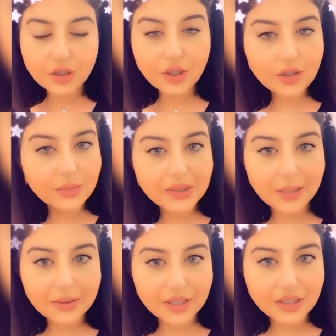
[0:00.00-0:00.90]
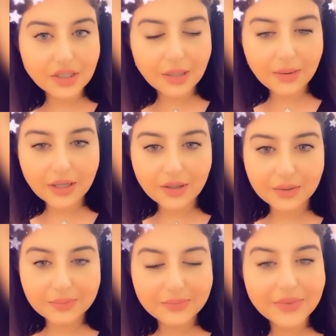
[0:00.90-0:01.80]
شلونكم متابعيني شو
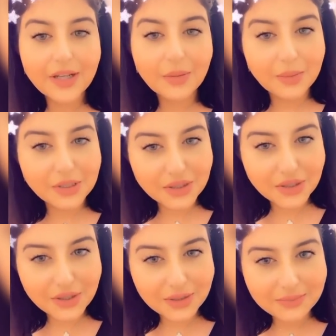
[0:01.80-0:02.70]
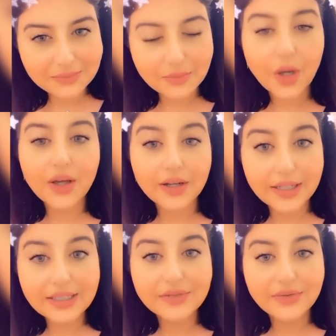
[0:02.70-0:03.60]
اخباركم اليوم ابشركم
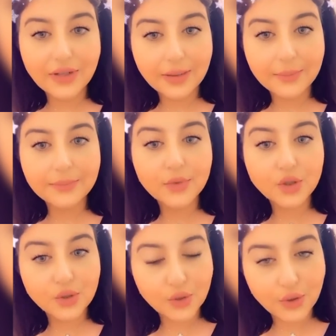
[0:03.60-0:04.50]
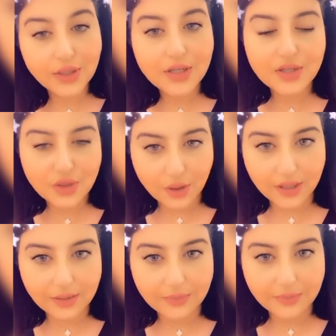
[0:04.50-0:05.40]
رحت فيلم توي
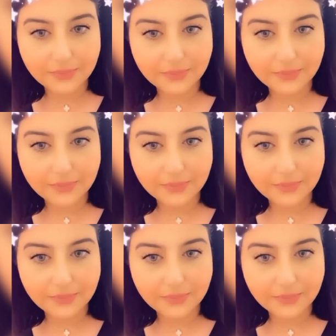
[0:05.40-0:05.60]
ستوري